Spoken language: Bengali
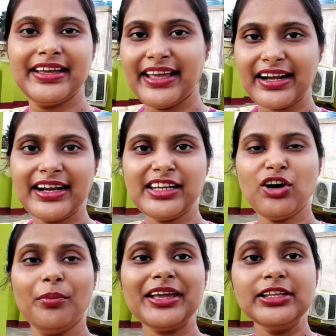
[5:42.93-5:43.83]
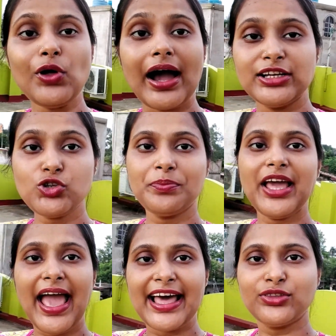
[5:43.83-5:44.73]
হেয়ার কাটিং হবে কিন্তু আগের
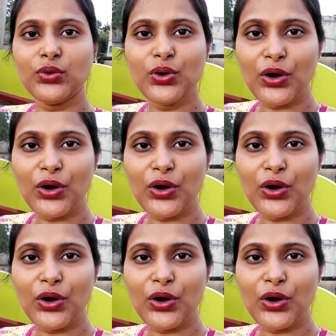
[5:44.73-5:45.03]
সপ্তাহে এত